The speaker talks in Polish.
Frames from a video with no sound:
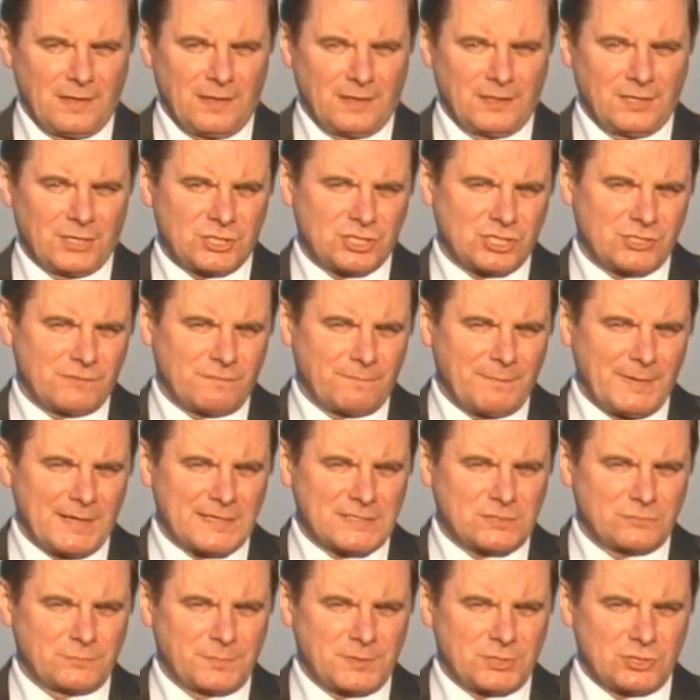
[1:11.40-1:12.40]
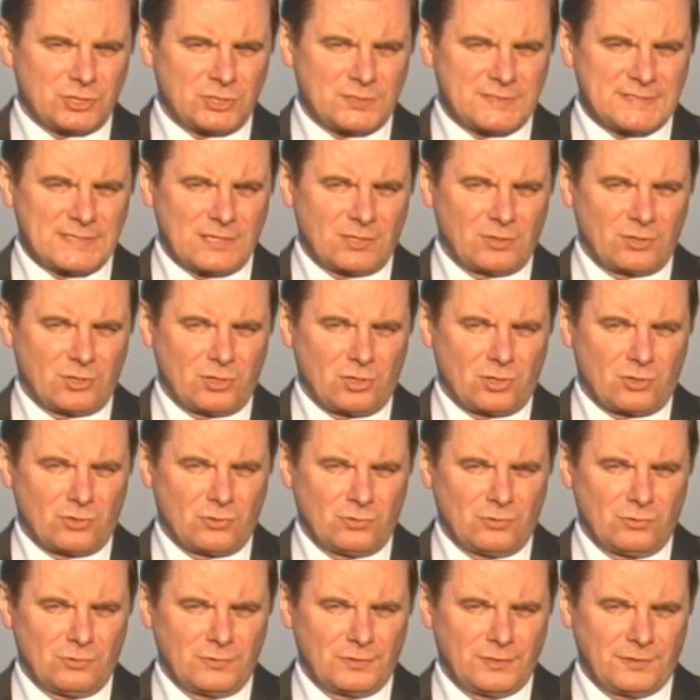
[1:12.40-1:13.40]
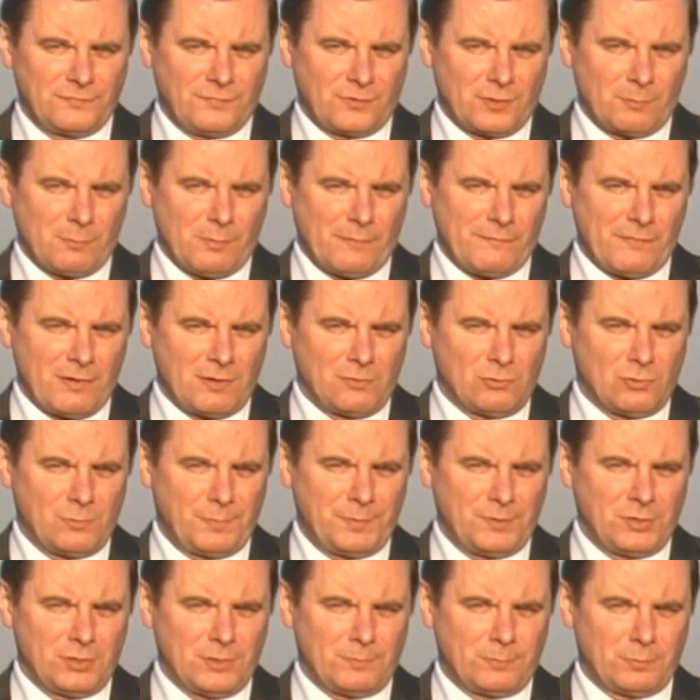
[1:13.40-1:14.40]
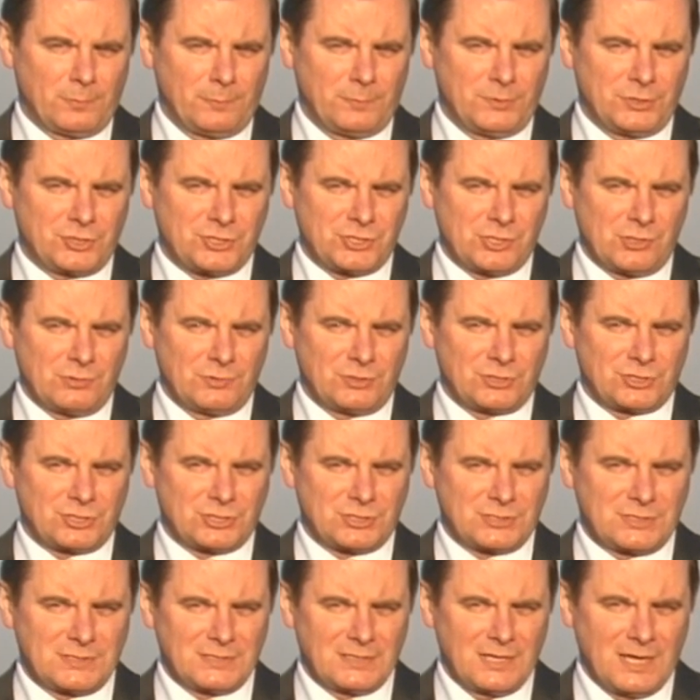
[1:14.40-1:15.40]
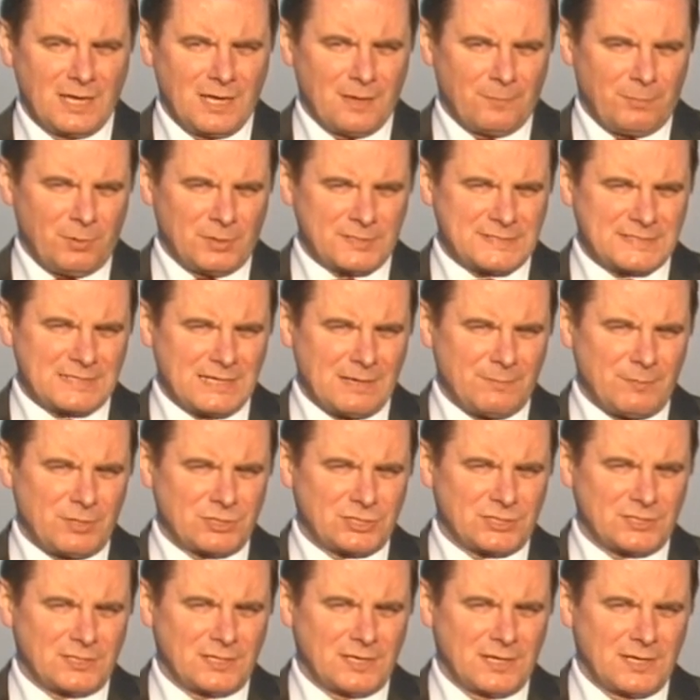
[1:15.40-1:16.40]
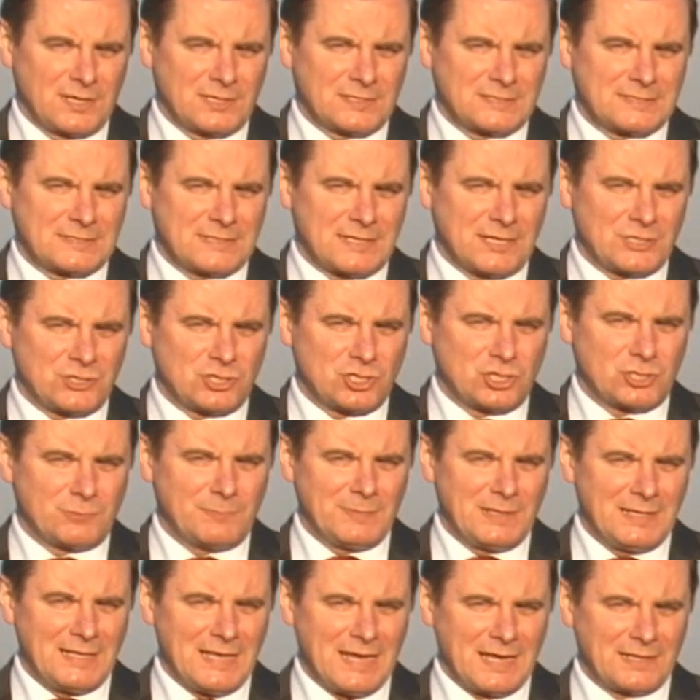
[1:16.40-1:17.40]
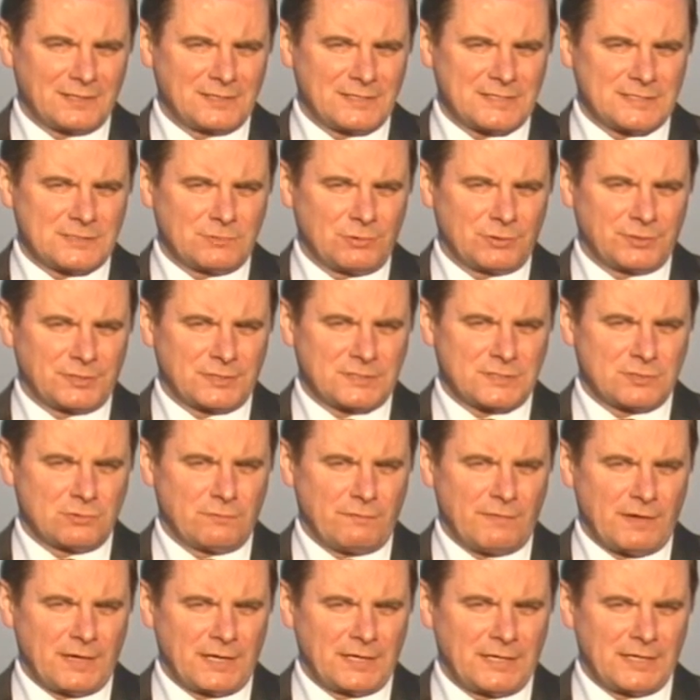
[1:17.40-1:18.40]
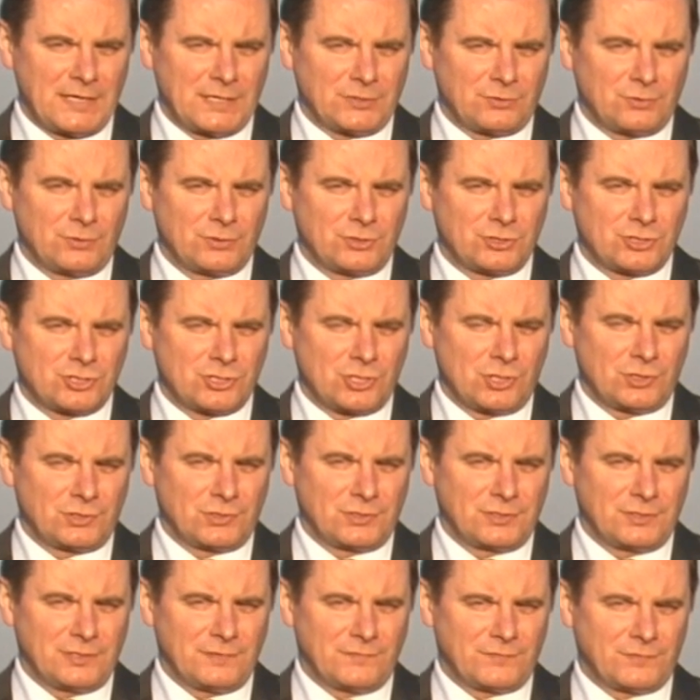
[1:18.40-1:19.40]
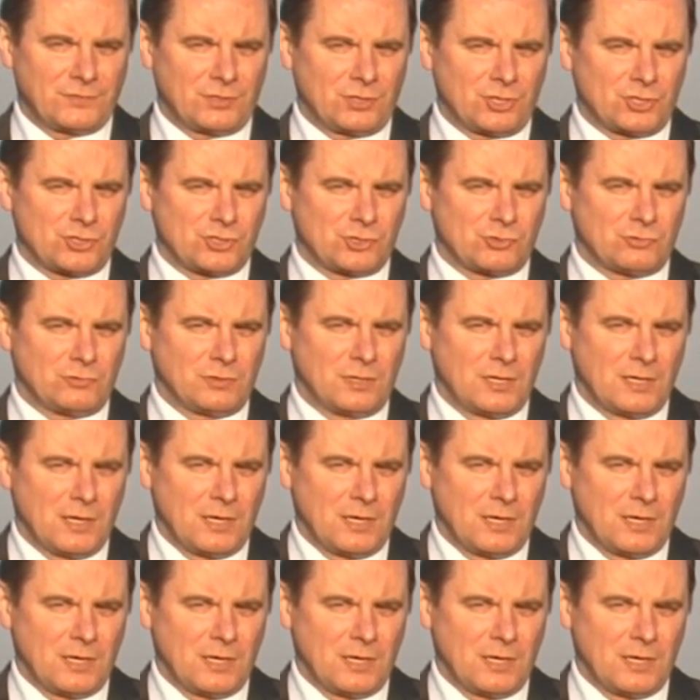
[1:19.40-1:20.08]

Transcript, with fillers: Jeszcze w marcu bieżącego roku informowałem opinię publiczną, iż e, Polska może stracić miliardy złotych z uwagi na to, iż rząd nie wdrożył